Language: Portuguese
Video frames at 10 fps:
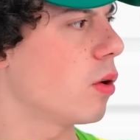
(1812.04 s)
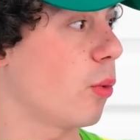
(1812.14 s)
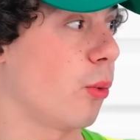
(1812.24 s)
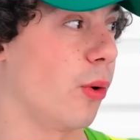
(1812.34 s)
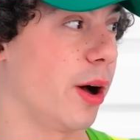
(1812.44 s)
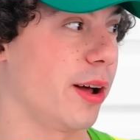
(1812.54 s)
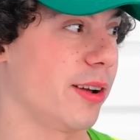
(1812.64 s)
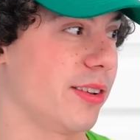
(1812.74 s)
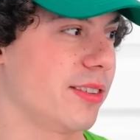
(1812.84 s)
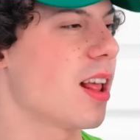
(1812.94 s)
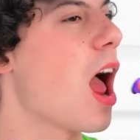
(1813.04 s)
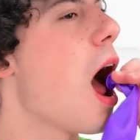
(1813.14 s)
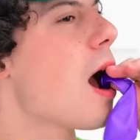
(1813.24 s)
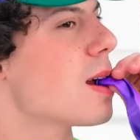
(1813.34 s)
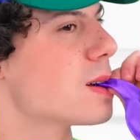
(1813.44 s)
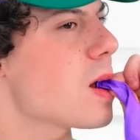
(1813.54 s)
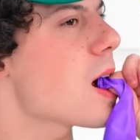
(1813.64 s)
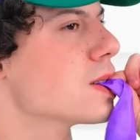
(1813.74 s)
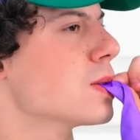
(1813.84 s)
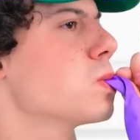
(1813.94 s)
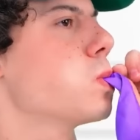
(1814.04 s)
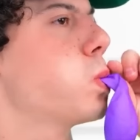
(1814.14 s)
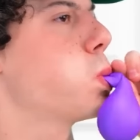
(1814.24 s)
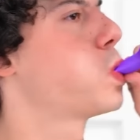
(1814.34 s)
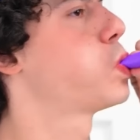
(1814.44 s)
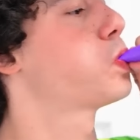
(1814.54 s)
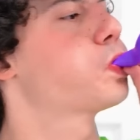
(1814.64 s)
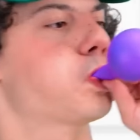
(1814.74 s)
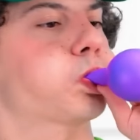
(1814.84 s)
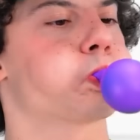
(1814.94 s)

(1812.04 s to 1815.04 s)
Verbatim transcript: Uh, hora do balão. Uh.